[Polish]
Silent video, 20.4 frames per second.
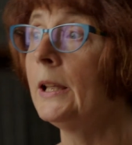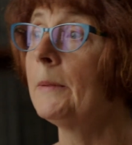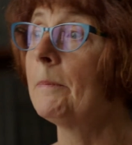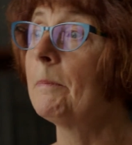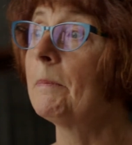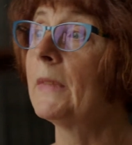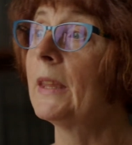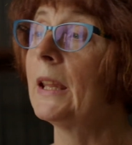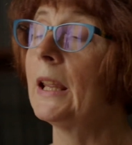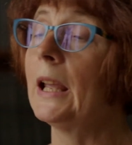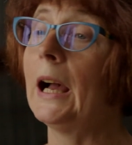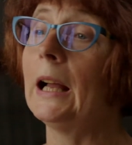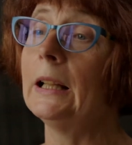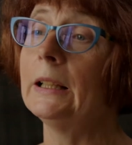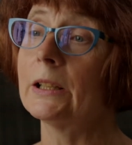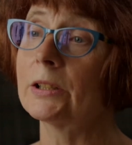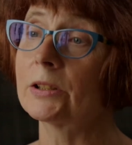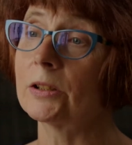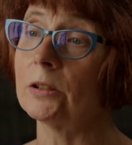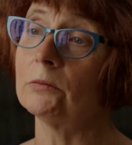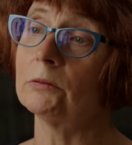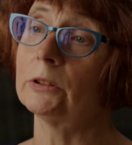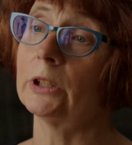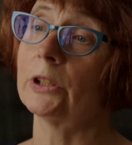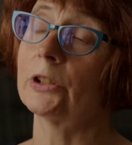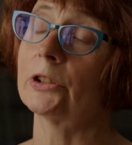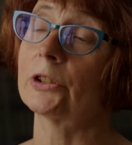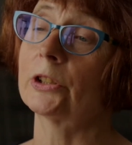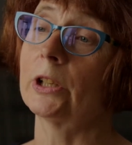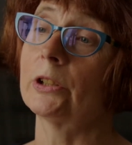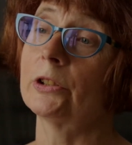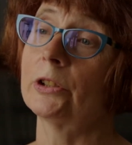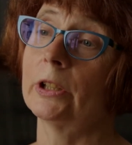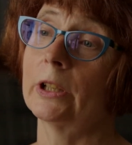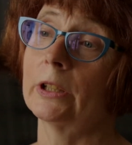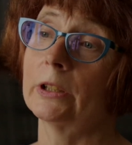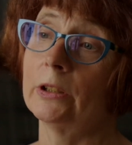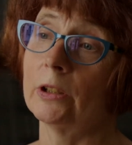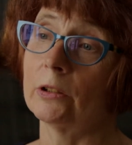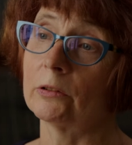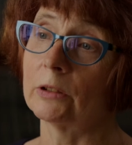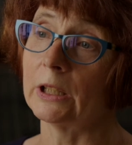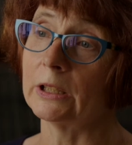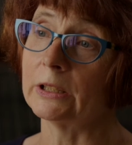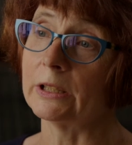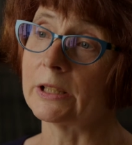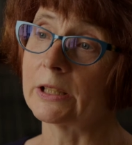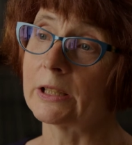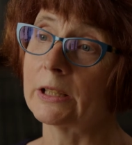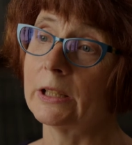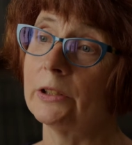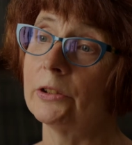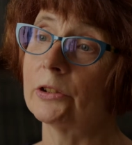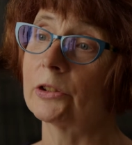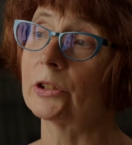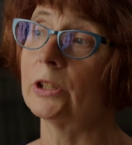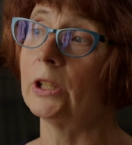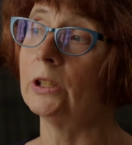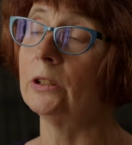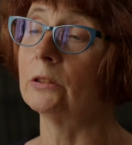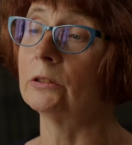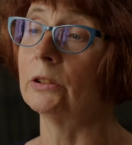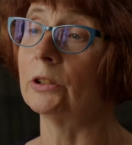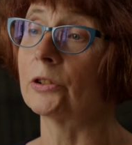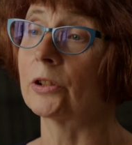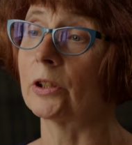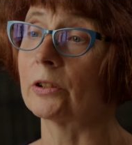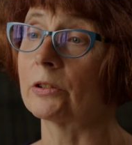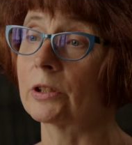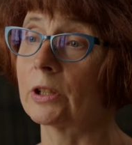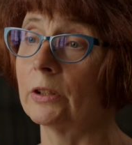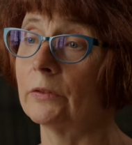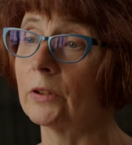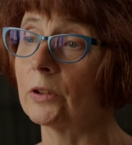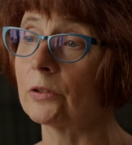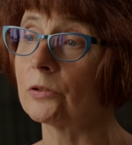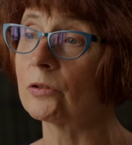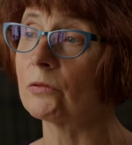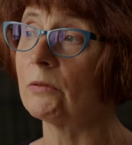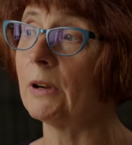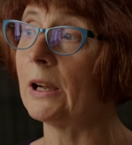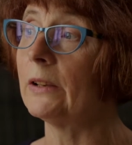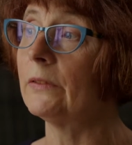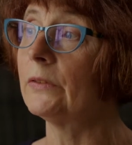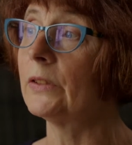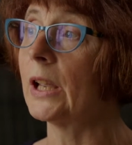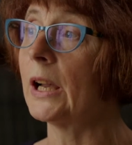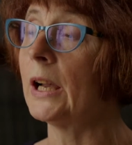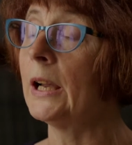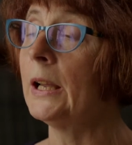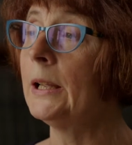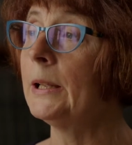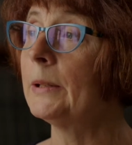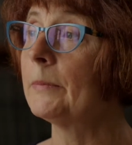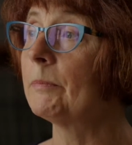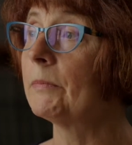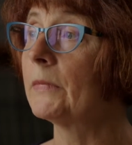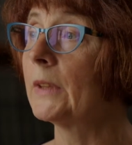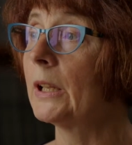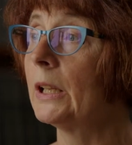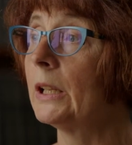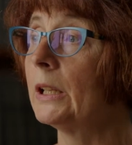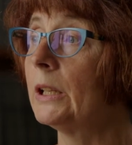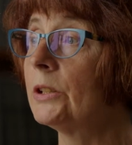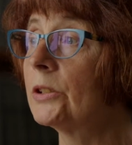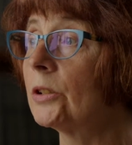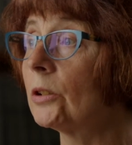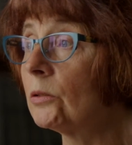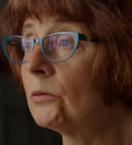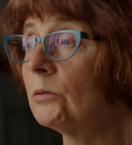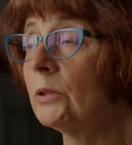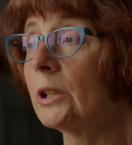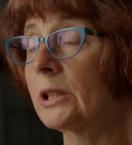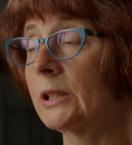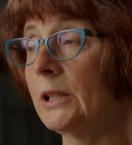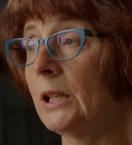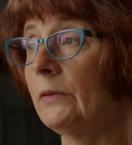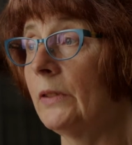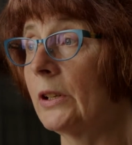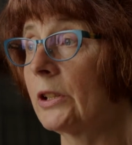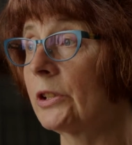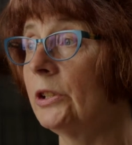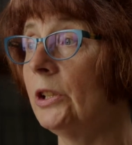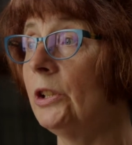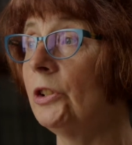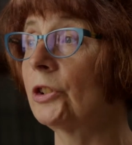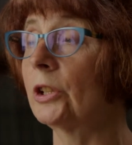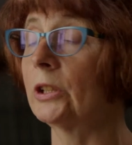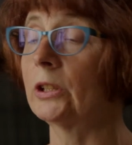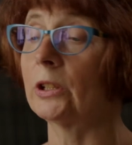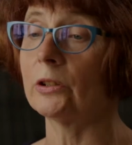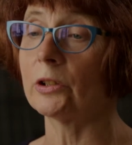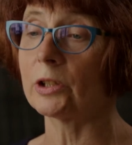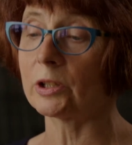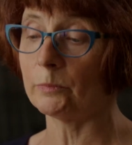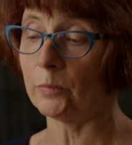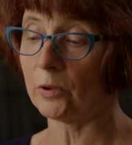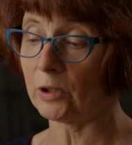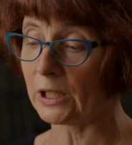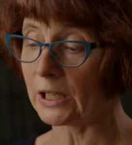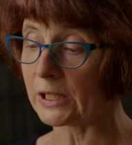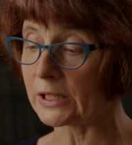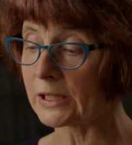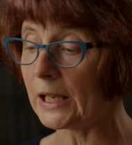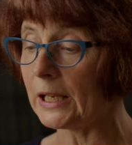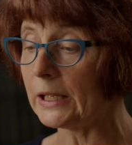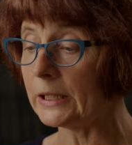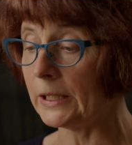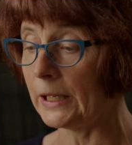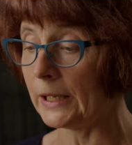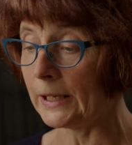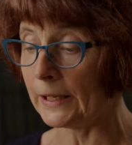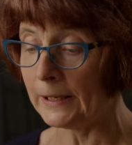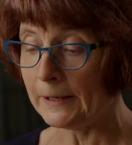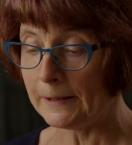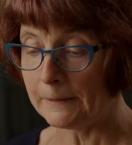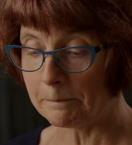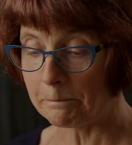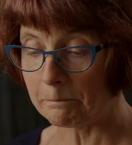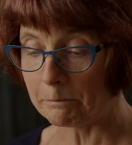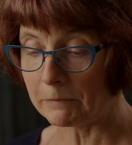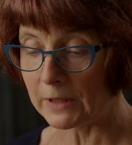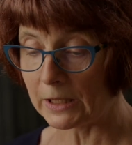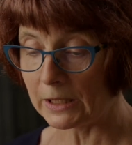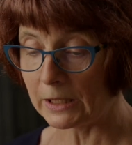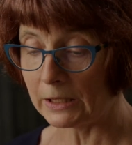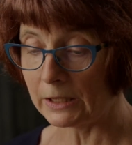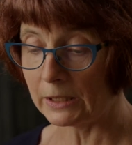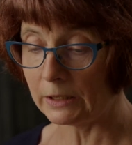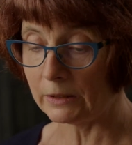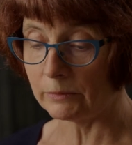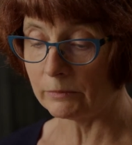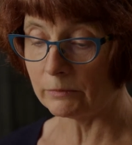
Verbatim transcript: mm, ale są też rzeczy regionalistyczne dotyczące Wrocławia. Mm, I co tu jest najważniejsze? To to jest pokazanie mm, y,